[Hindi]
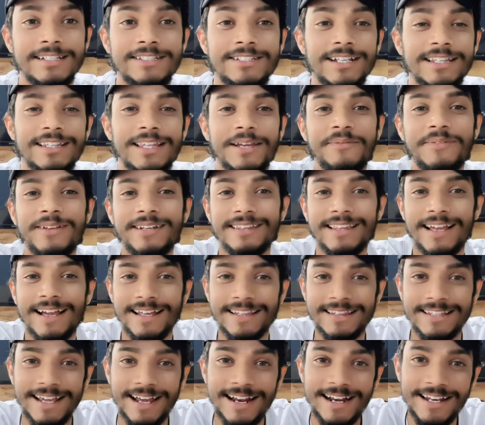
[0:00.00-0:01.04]
चलता फिरता
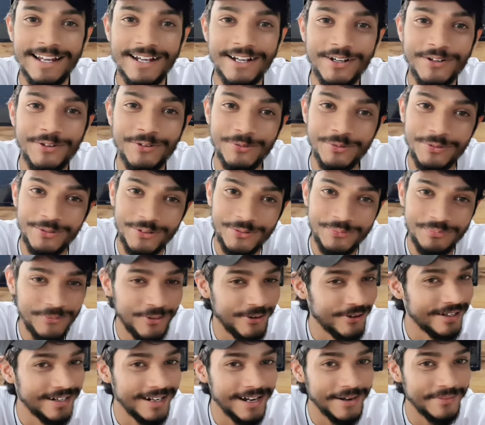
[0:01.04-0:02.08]
हथियार लेके घूम
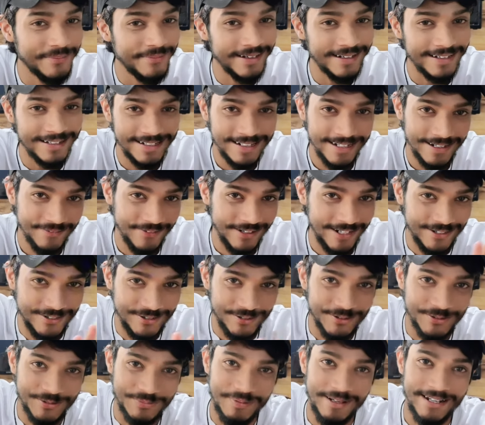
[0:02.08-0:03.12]
हो गया आप अगर ये वाले
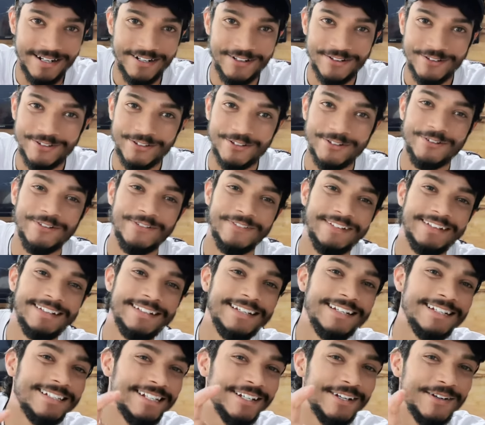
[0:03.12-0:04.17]
शूज़ पहन रहे हो तो
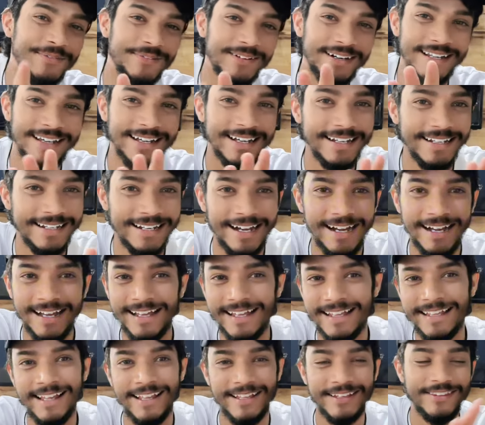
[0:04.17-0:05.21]
किसी को पड़ गई ना
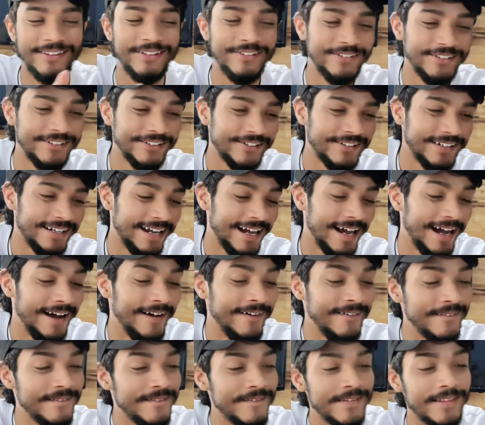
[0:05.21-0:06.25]
तो वो तो गया
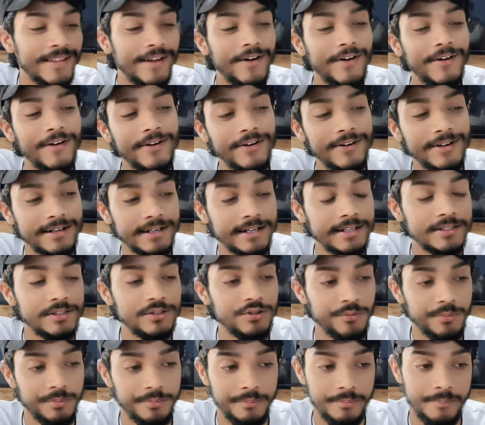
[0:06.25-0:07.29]
और
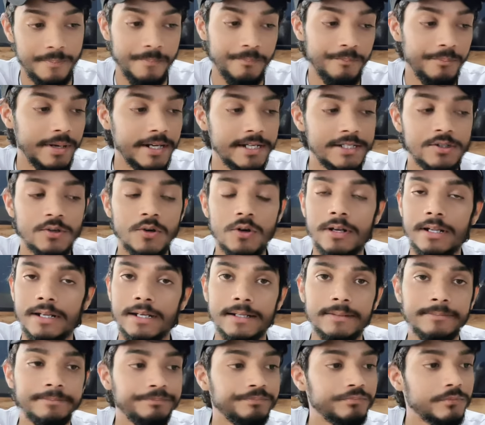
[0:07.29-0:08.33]
जो मिड सोल है
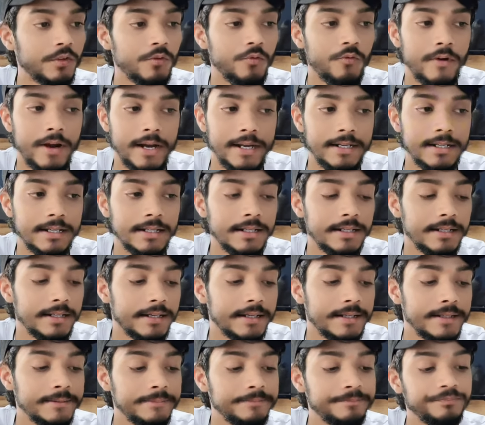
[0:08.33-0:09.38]
ना वाइट कलर
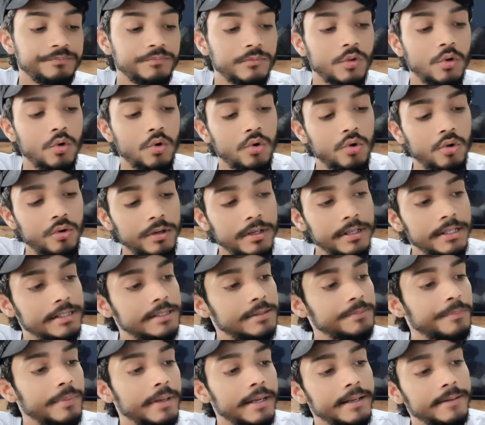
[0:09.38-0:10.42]
का है और इस
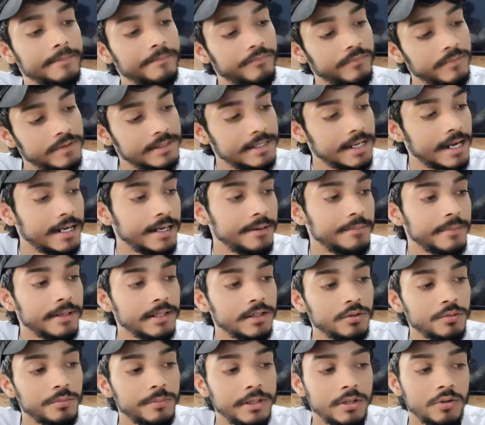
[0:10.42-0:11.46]
पे साइड में
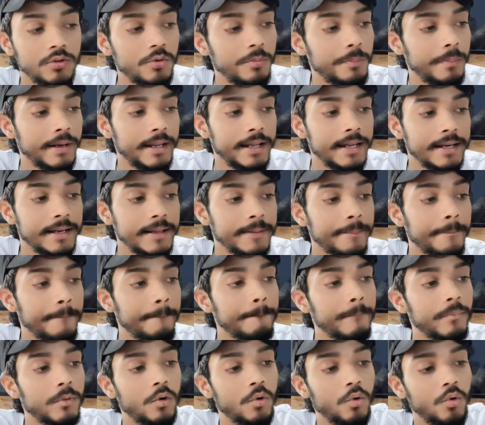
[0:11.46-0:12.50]
तो बिल्कुल प्लेन है
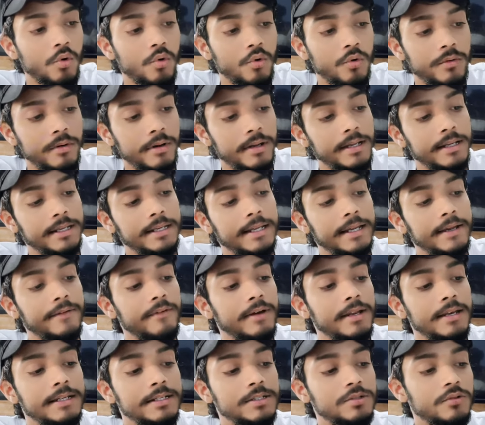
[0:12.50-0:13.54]
और ये
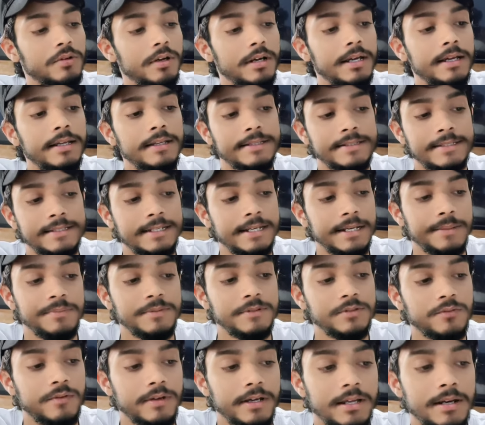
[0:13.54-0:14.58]
वाली जो है
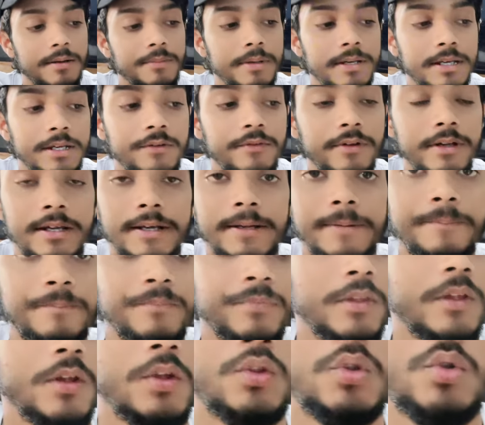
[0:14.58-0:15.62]
स्ट्रिप्स वगैरह बनी हुई है
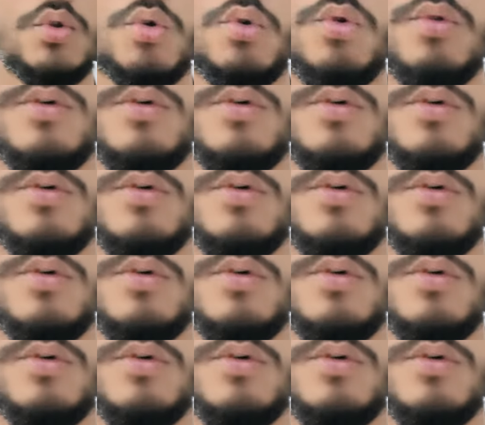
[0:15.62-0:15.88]
तो